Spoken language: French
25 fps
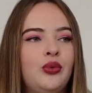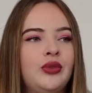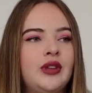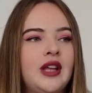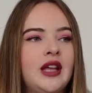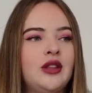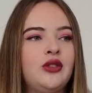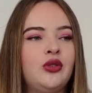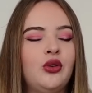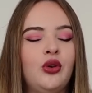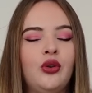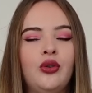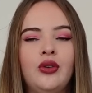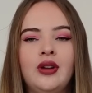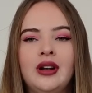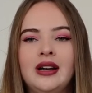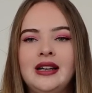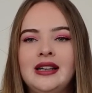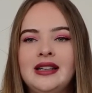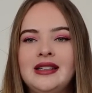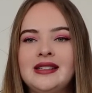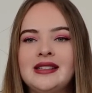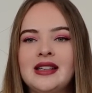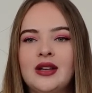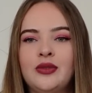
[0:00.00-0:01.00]
On attend
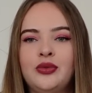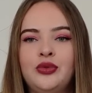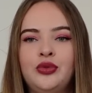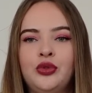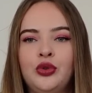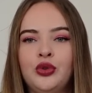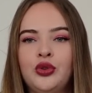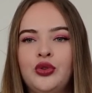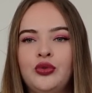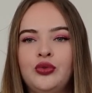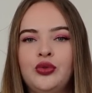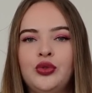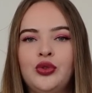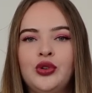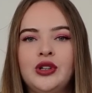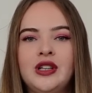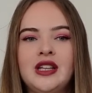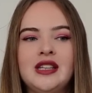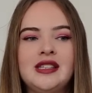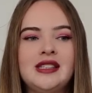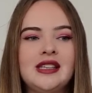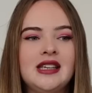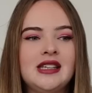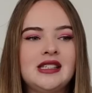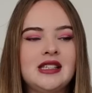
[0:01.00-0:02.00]
les infos que vous
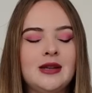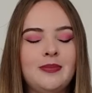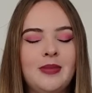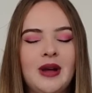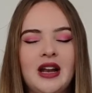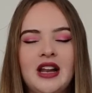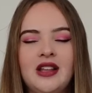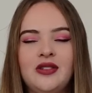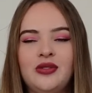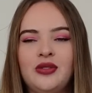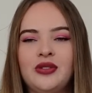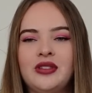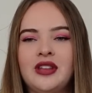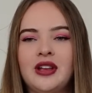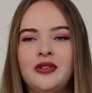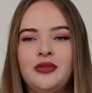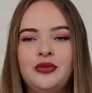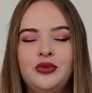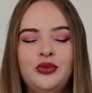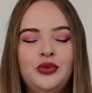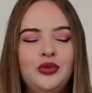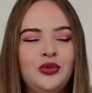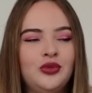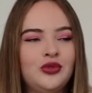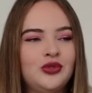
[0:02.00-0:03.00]
connaissez. J'ai pas la science
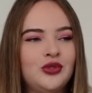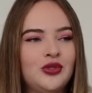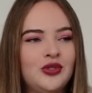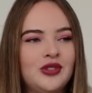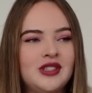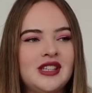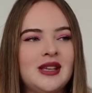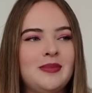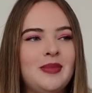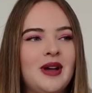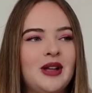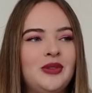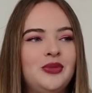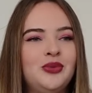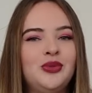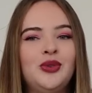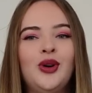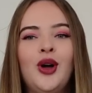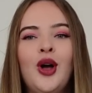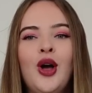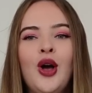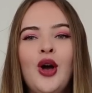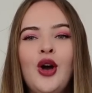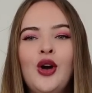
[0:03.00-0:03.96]
infuse, je ne sais pas tout.